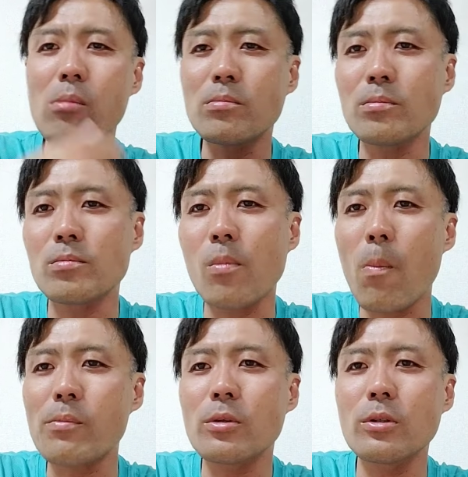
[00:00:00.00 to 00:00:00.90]
う
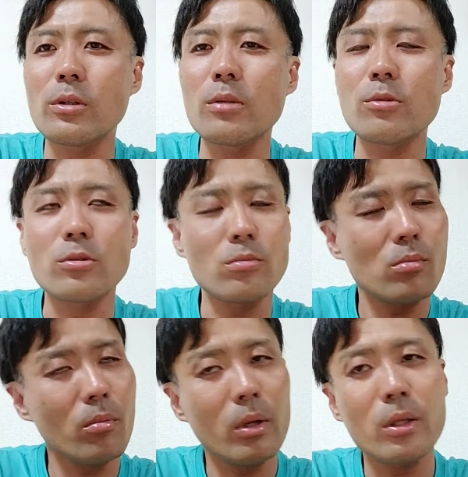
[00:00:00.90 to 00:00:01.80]
んこれでも
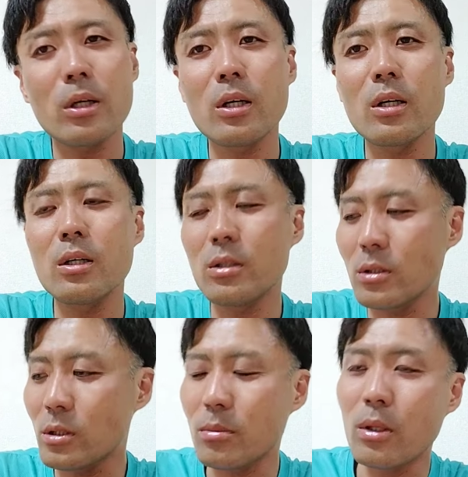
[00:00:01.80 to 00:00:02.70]
ま
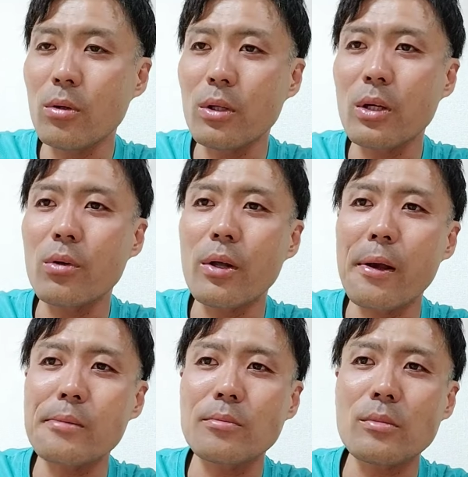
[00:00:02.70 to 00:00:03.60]
だスマホねこれ